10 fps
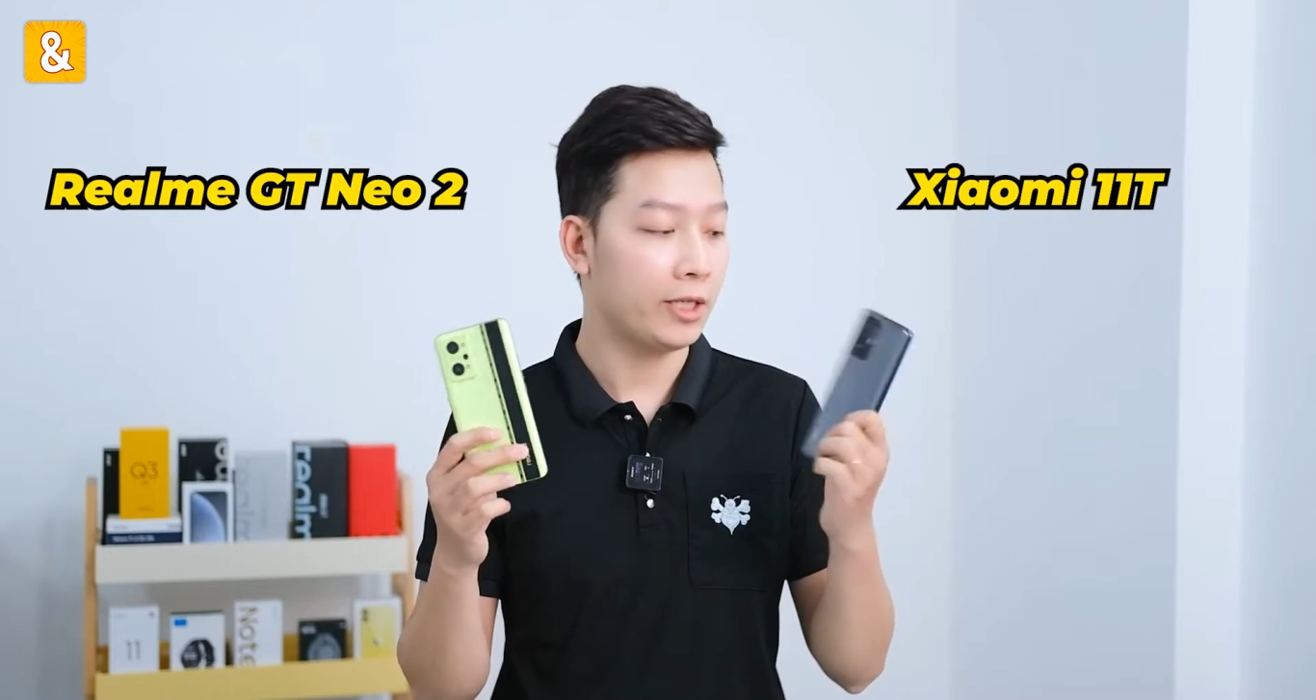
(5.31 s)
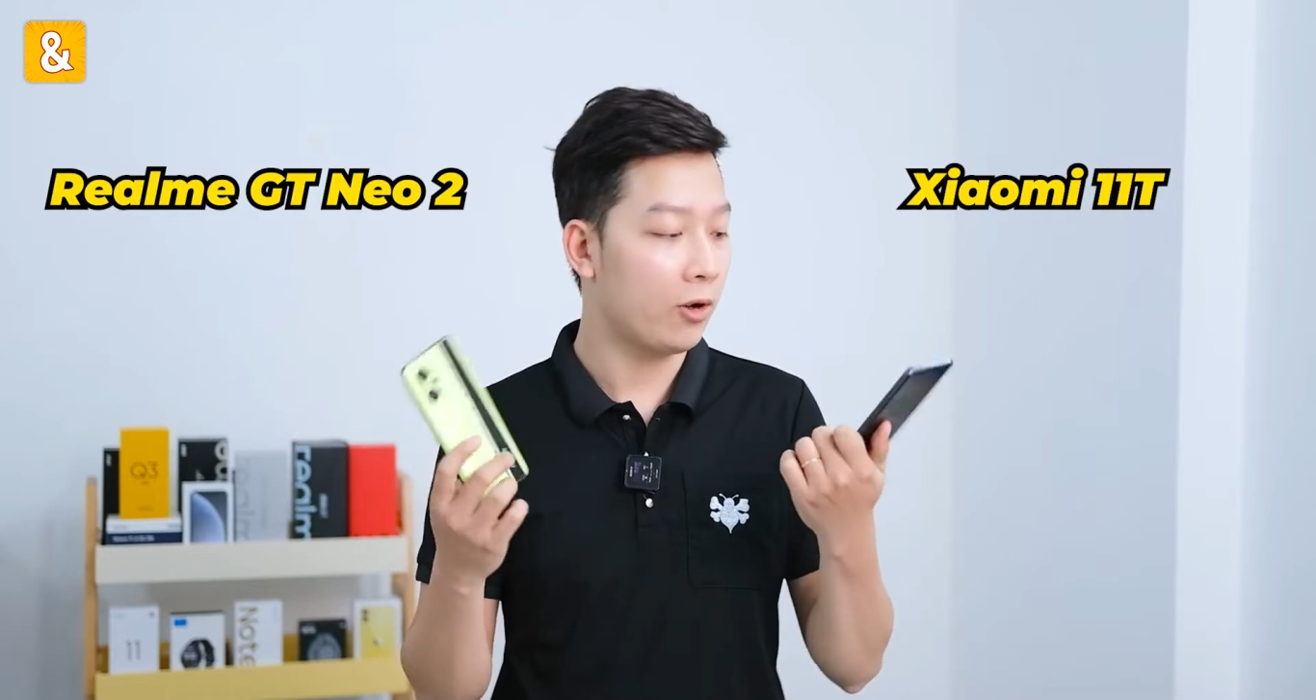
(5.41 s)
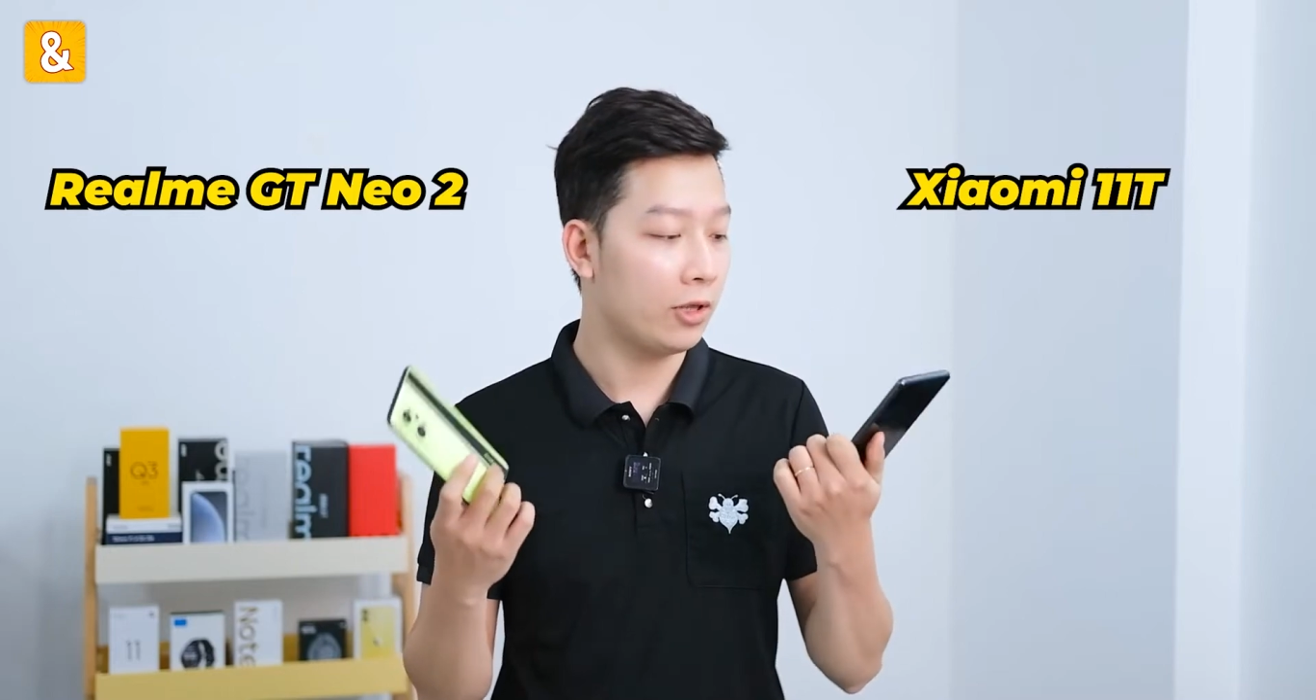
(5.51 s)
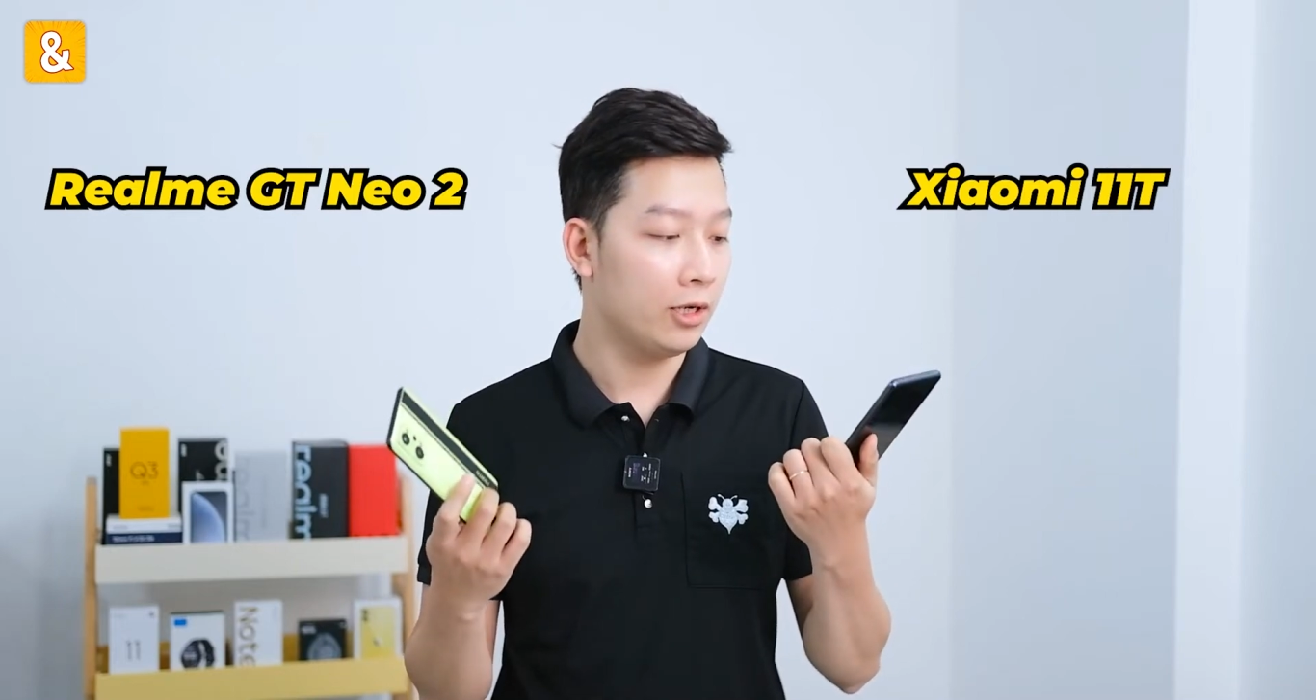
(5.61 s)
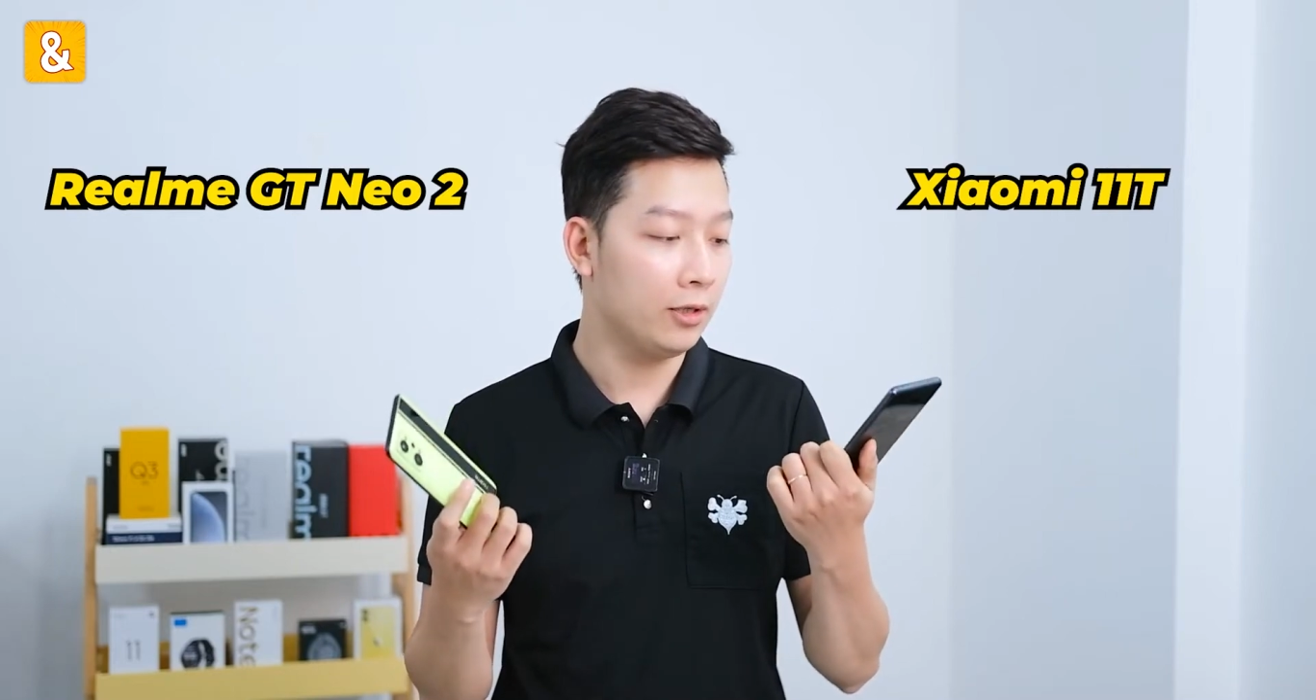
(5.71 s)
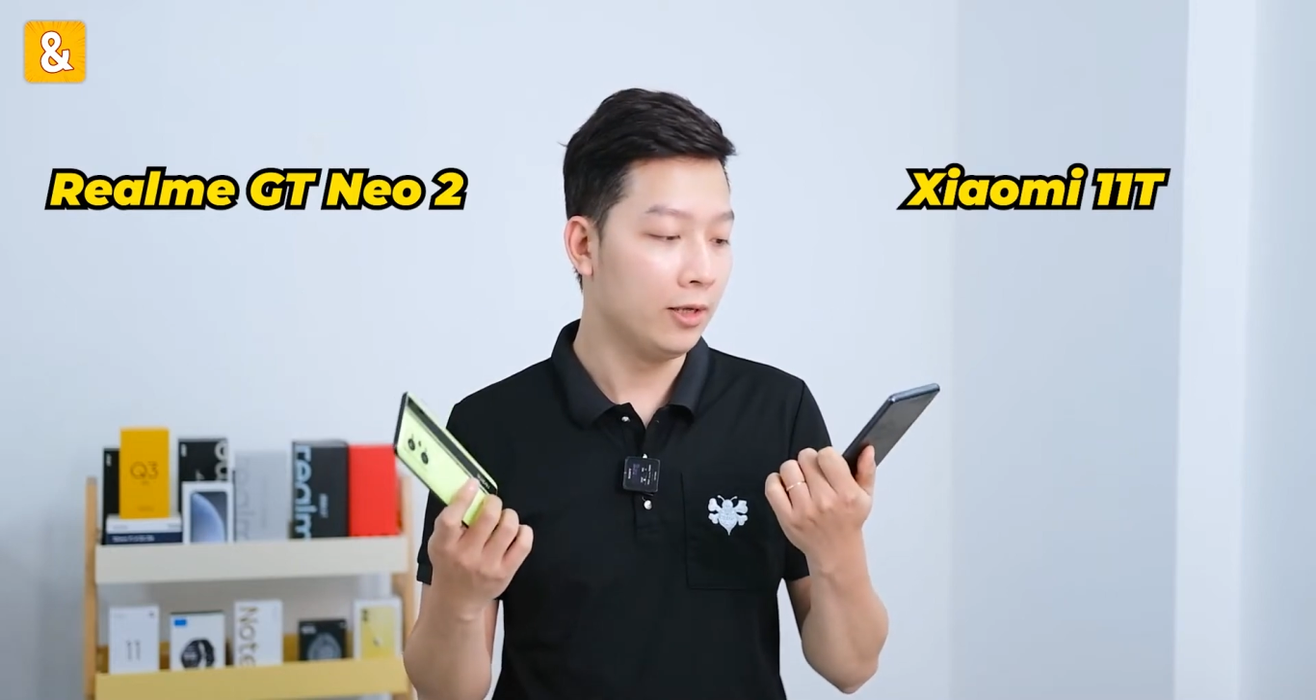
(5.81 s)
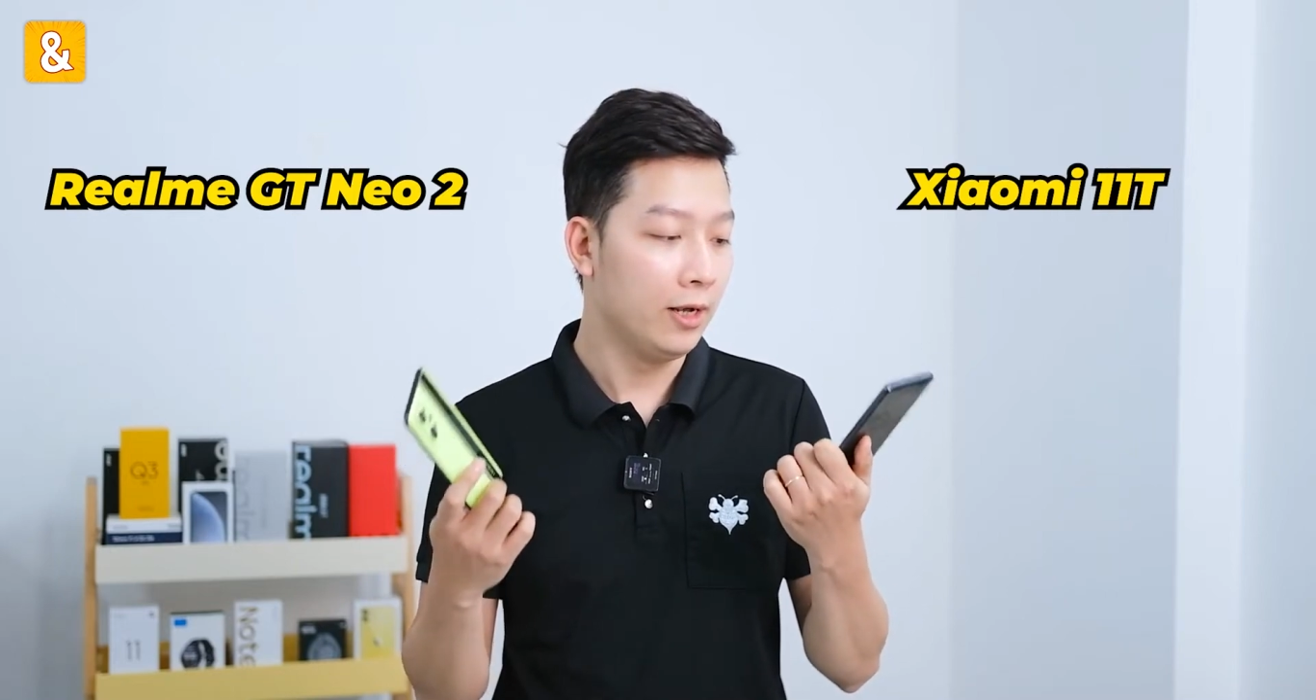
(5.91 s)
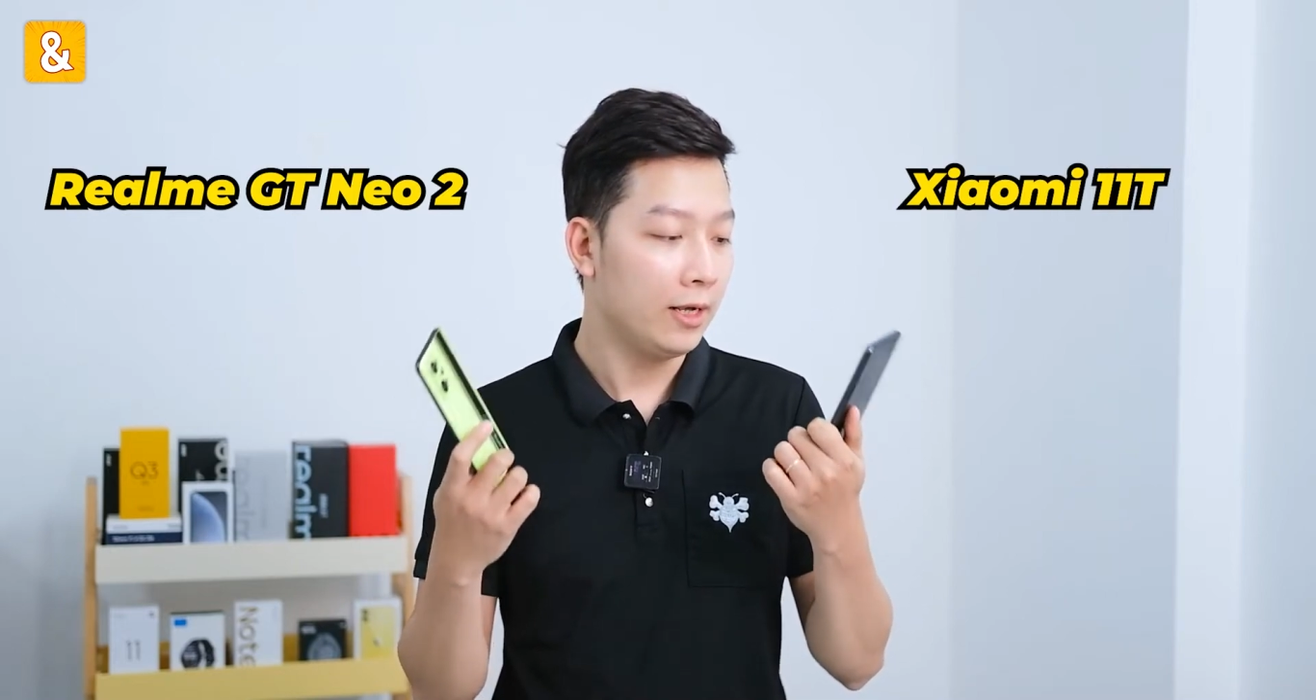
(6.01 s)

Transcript: sẽ ngon hơn?